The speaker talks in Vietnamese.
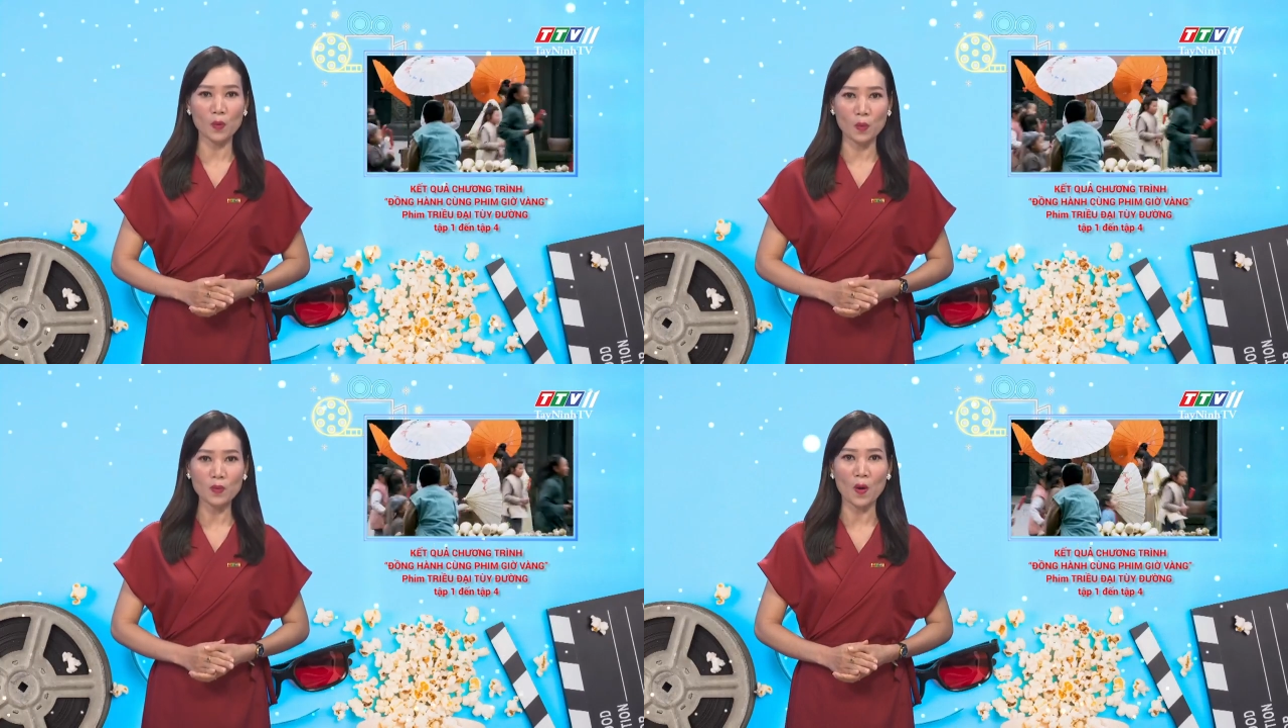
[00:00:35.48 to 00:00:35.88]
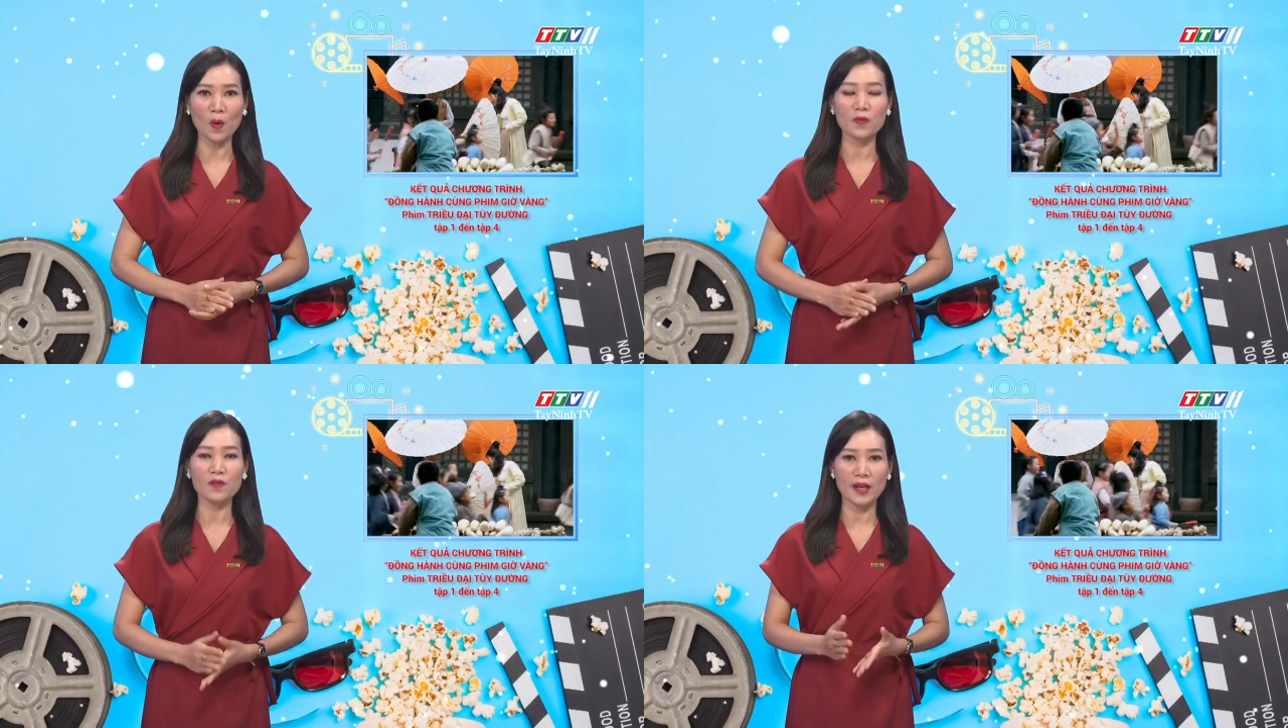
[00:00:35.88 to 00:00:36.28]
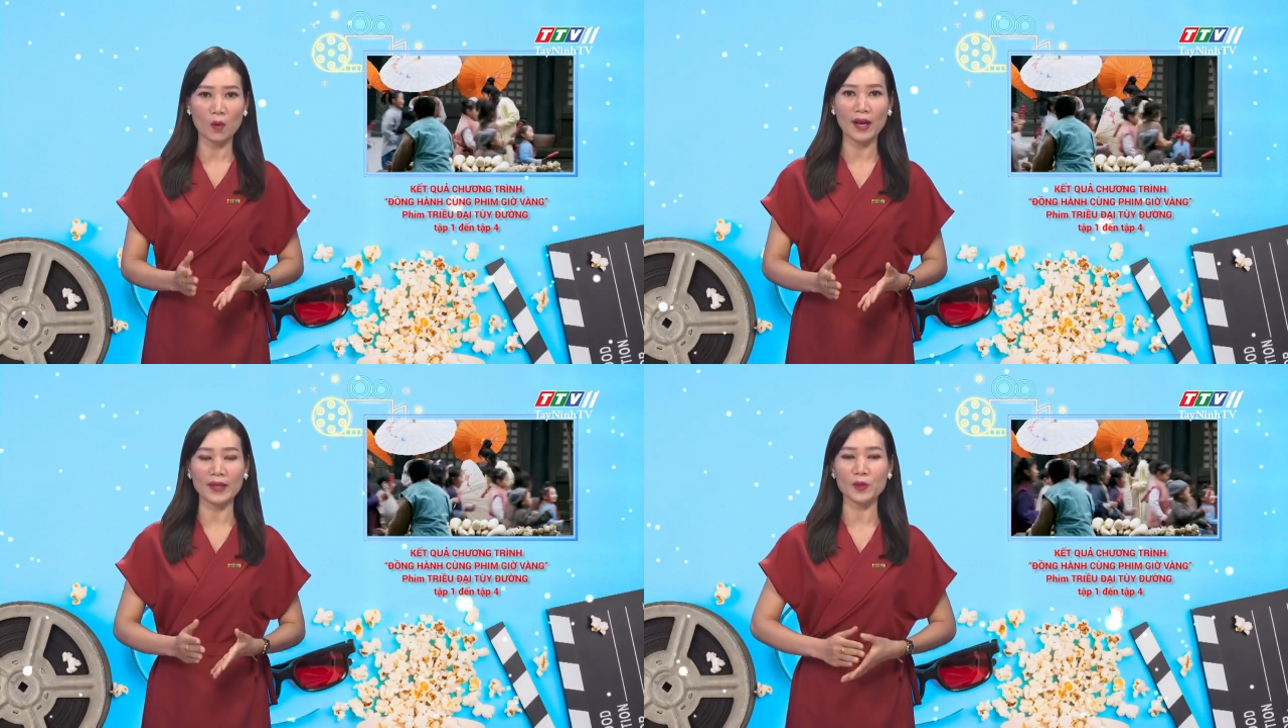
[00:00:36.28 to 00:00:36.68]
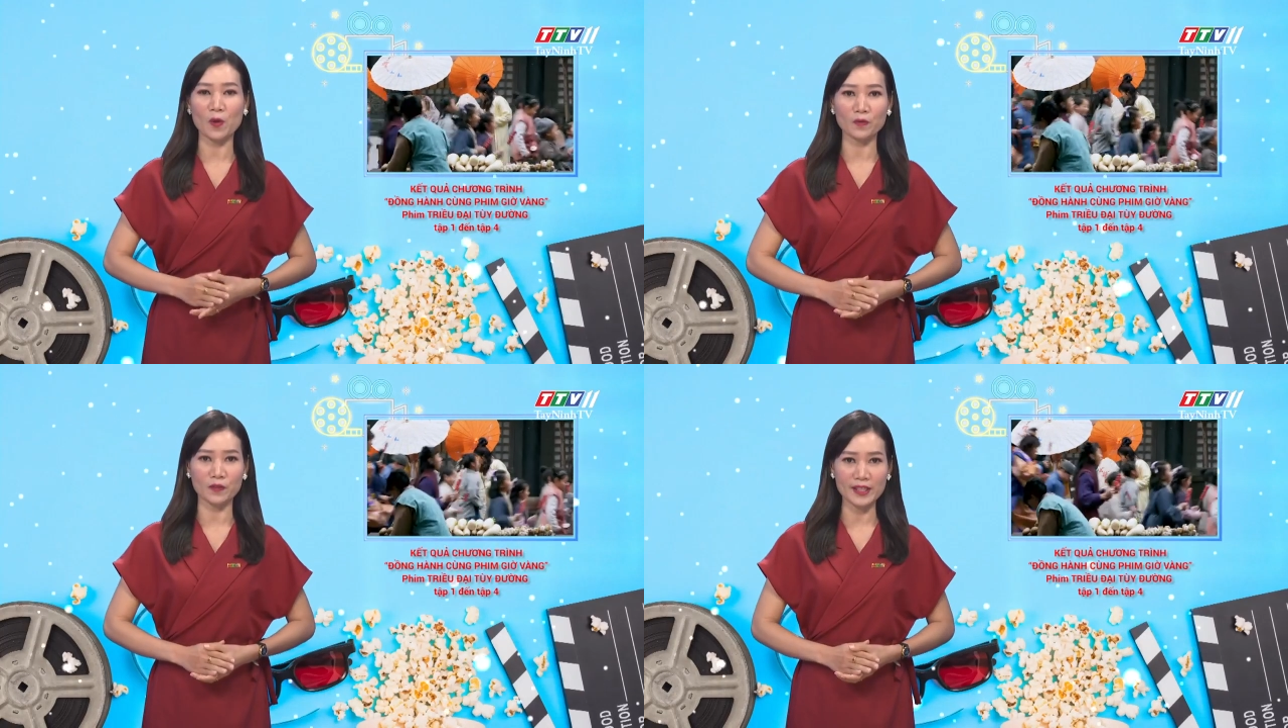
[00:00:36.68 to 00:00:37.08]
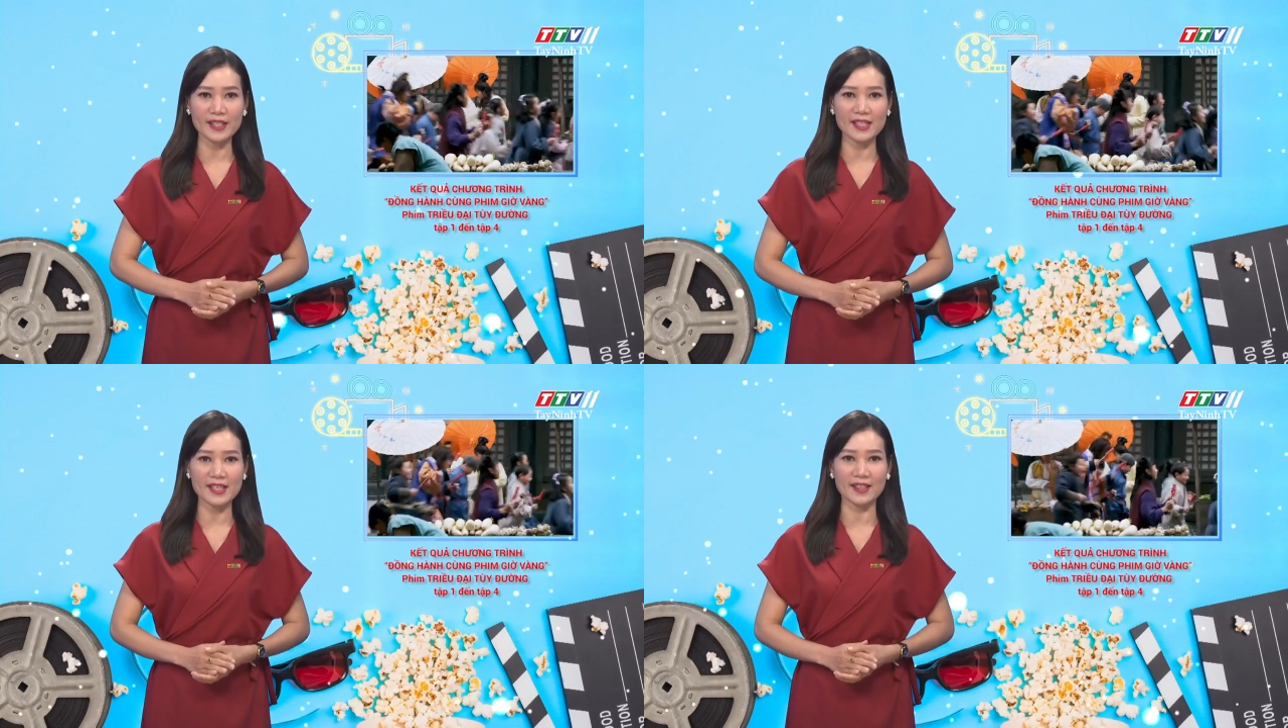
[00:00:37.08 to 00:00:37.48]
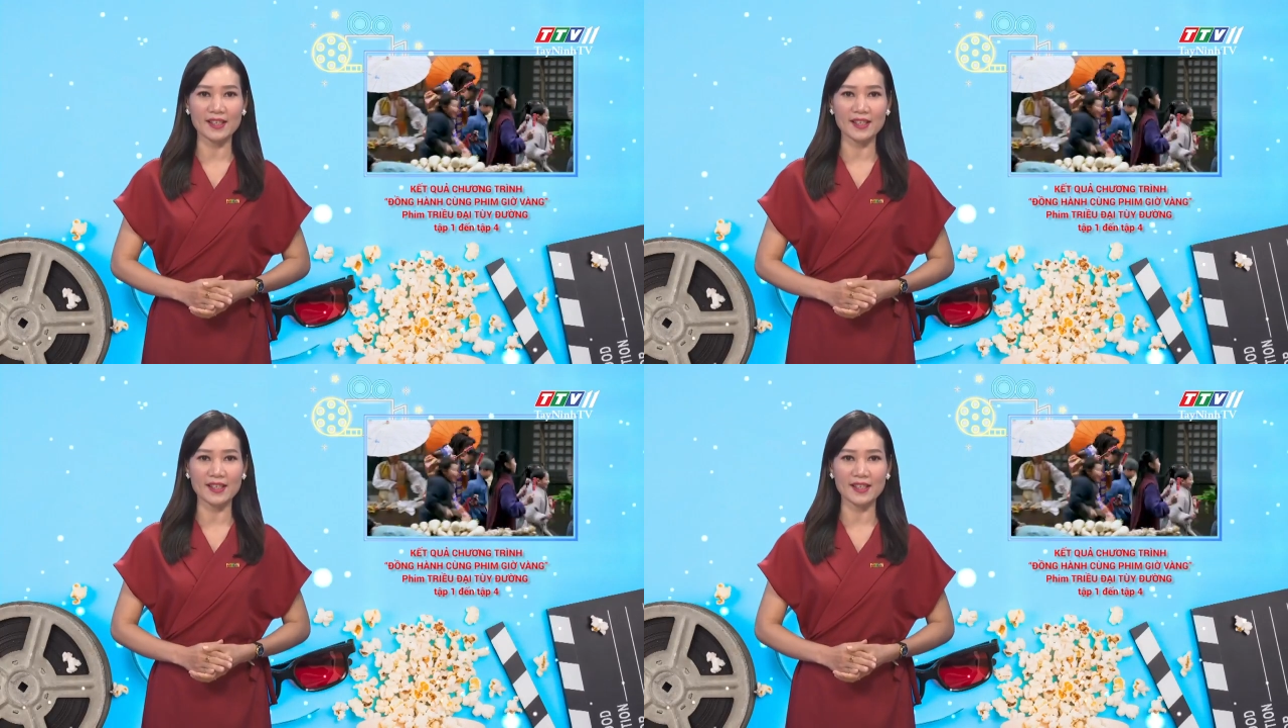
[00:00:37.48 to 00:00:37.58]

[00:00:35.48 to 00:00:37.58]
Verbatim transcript: ủng hộ và đồng hành cùng với chương trình.